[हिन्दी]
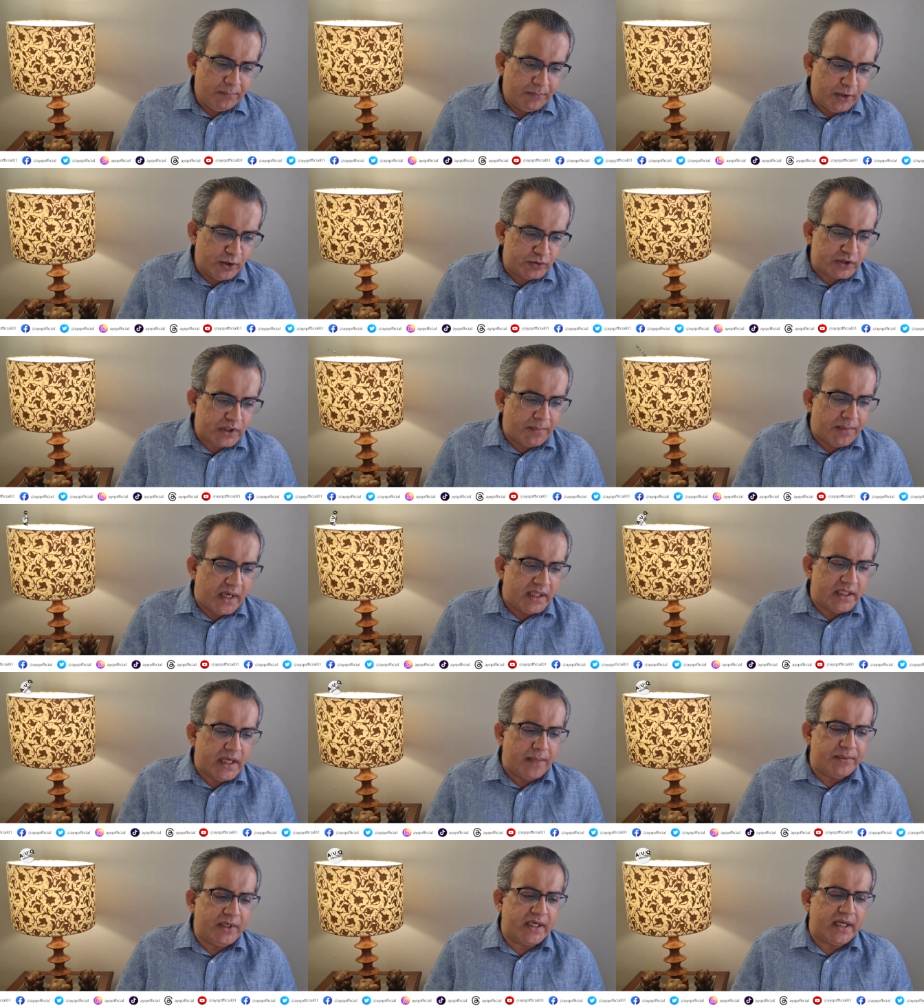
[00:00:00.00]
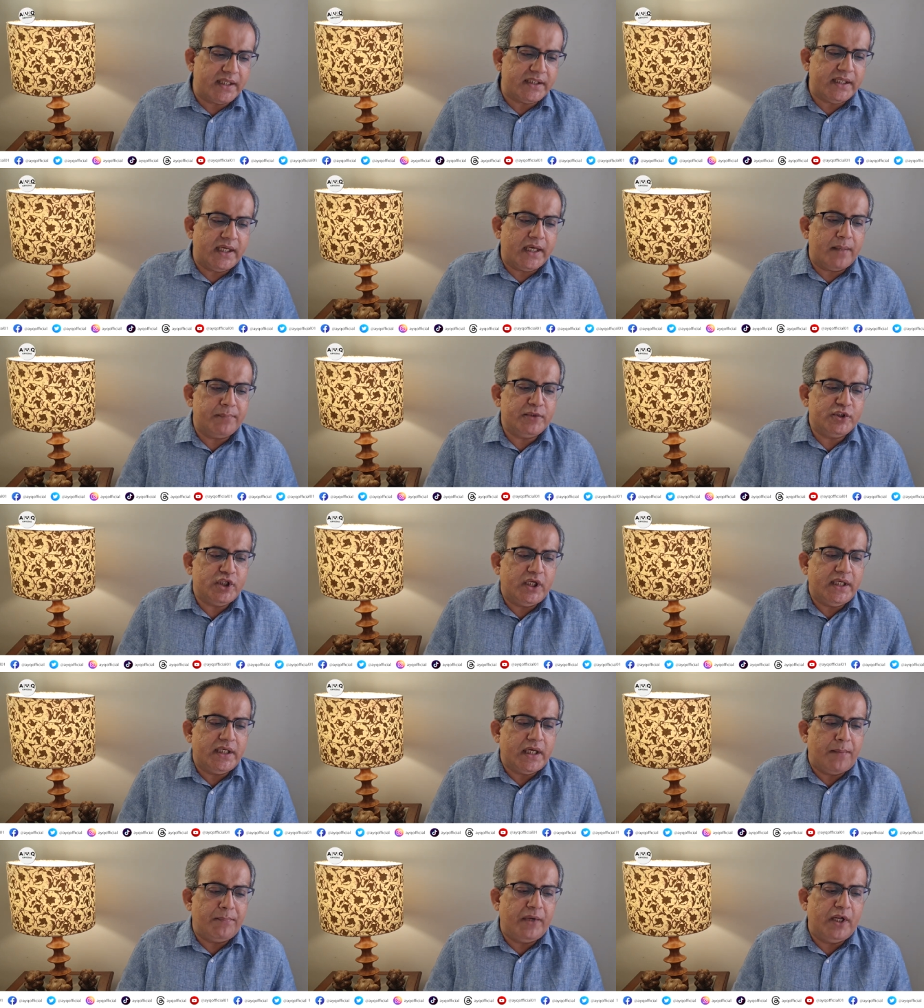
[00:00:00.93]
फिर उसके बाद आप ये कहते हैं कि
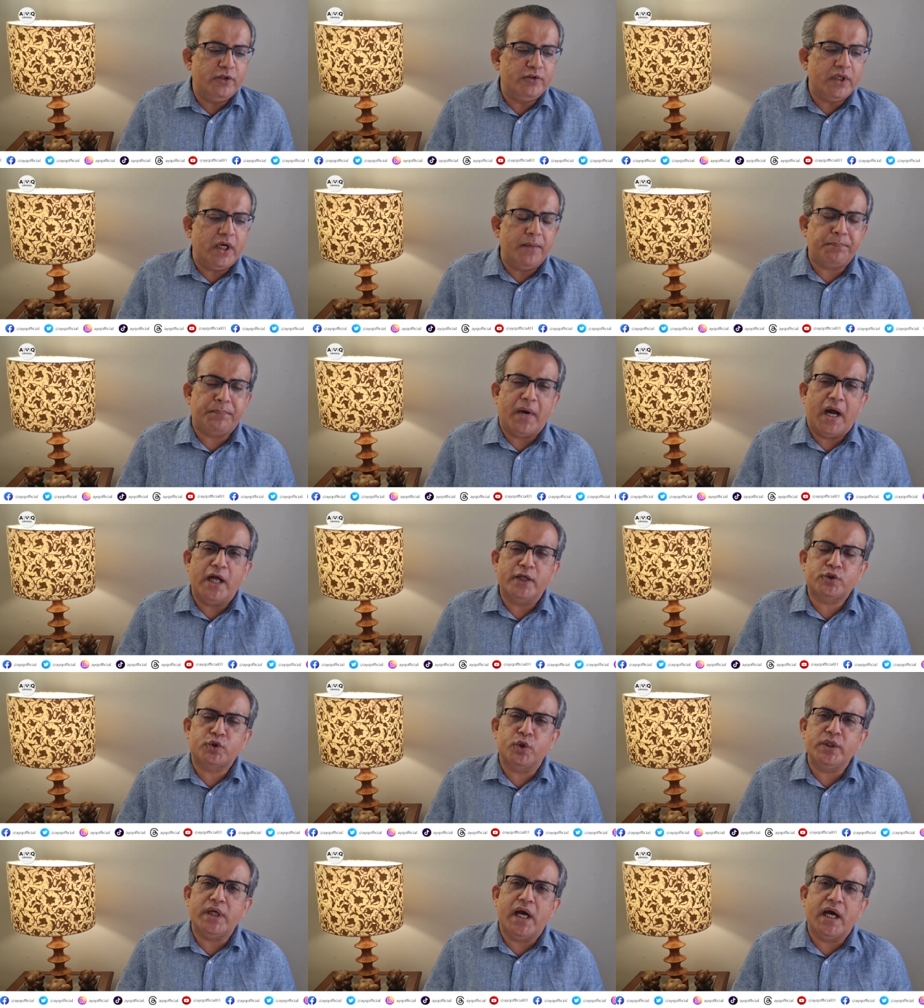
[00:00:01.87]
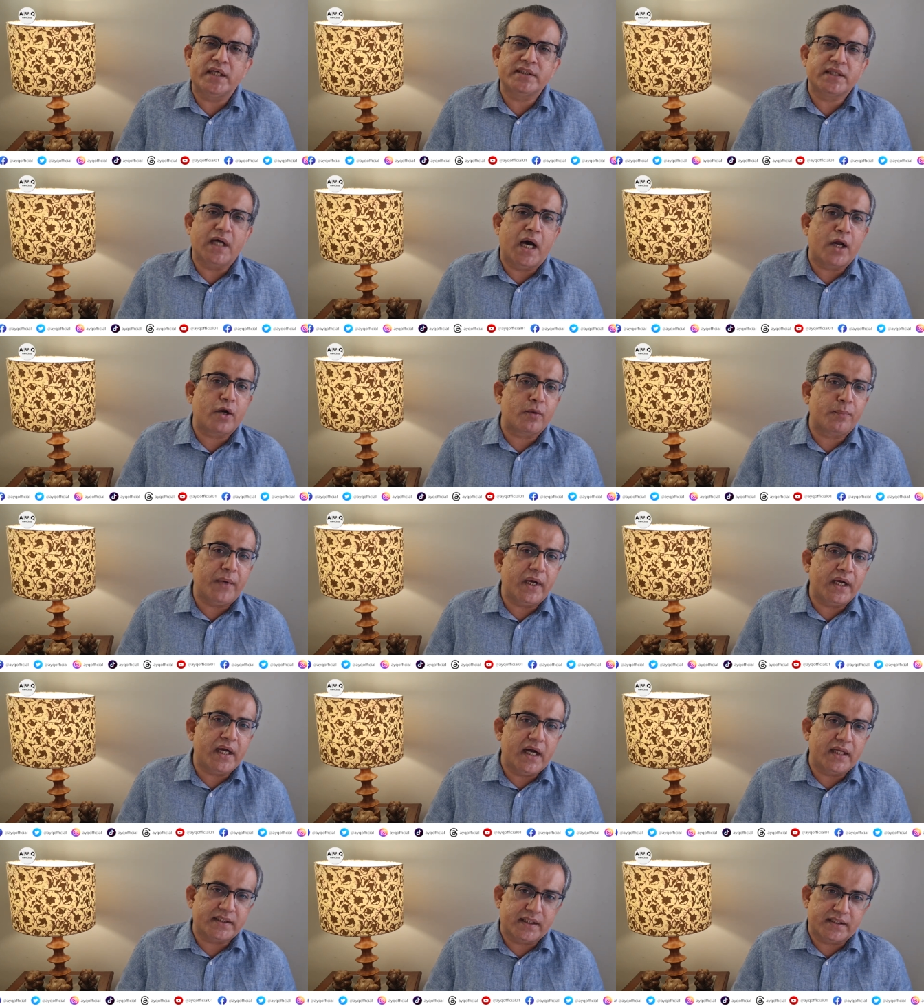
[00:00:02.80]
बिजली का बिल जो है पांच सौ या हजार रुपए
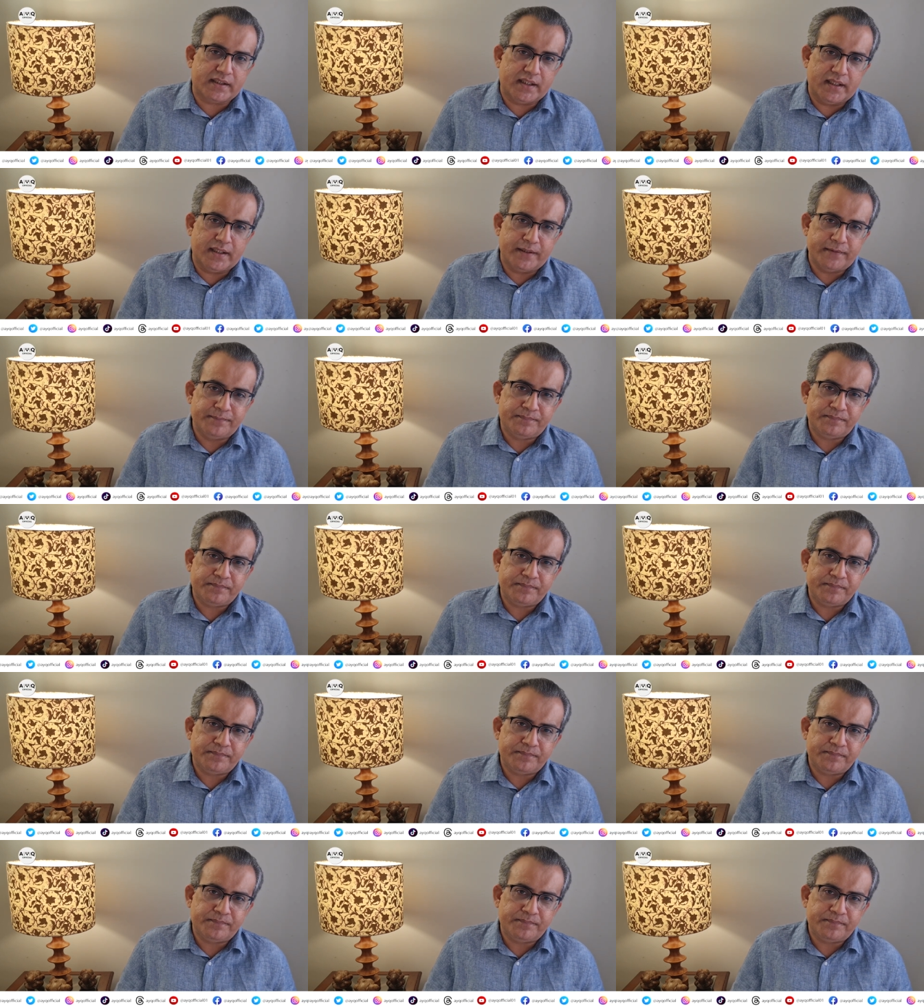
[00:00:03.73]
का आता था